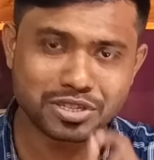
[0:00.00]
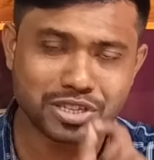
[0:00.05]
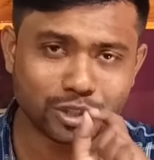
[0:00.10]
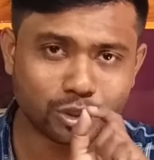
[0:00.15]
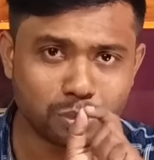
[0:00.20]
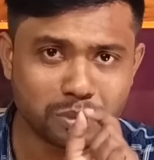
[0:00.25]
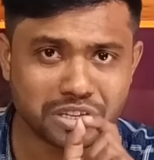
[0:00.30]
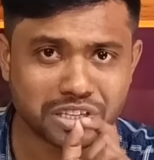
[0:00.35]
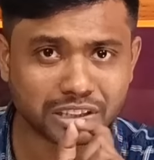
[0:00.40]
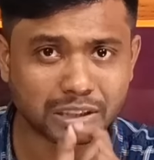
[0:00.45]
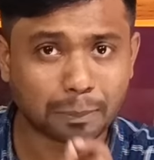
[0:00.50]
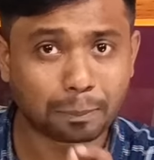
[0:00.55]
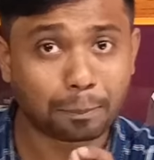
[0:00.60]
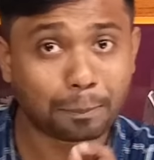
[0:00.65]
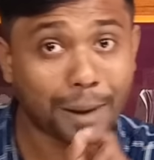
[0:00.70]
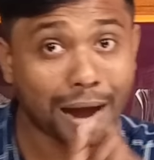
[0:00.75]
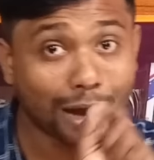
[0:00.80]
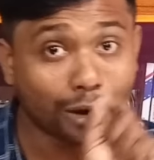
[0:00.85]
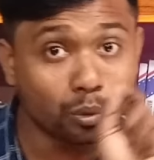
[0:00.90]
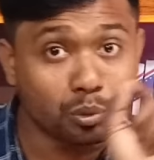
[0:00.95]
যে তুমি যেটা
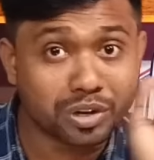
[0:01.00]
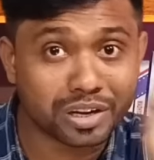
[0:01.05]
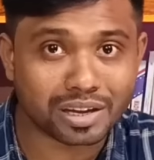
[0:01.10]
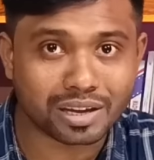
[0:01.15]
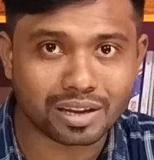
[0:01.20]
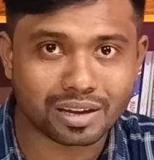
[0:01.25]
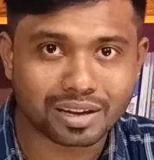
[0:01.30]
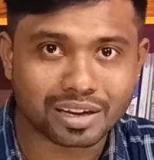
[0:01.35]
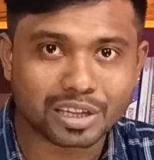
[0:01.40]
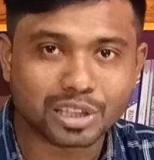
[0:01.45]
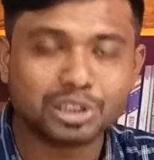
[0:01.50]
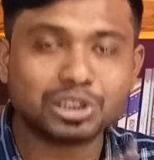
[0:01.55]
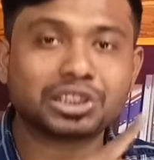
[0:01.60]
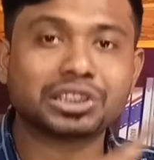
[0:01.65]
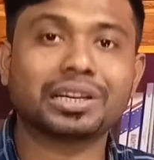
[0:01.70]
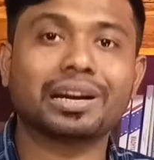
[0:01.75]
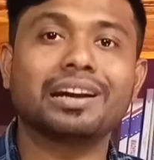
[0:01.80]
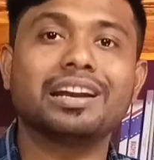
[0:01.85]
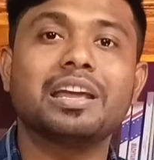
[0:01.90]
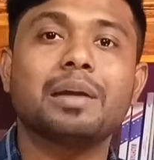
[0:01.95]
পারোনি
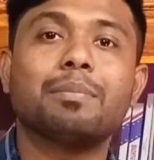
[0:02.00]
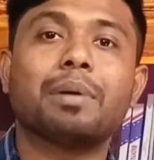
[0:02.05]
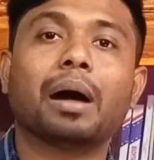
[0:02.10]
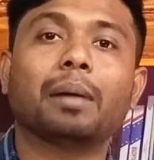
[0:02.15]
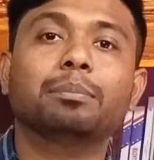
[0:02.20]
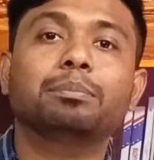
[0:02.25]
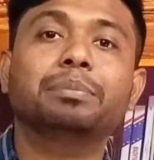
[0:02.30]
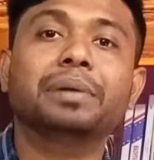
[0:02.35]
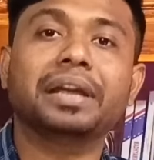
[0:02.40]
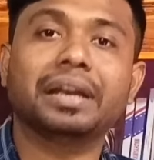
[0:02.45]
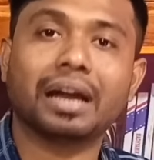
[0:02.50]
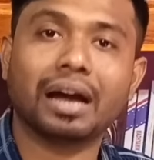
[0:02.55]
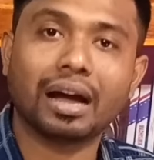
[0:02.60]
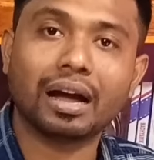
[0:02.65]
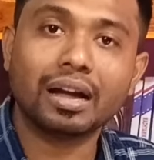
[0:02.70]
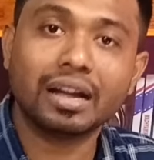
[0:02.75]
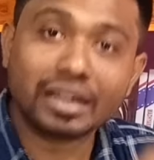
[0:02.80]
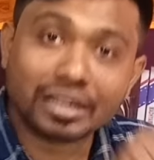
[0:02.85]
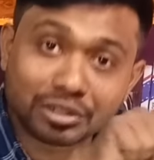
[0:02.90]
সেটা নিয়ে ভাববে না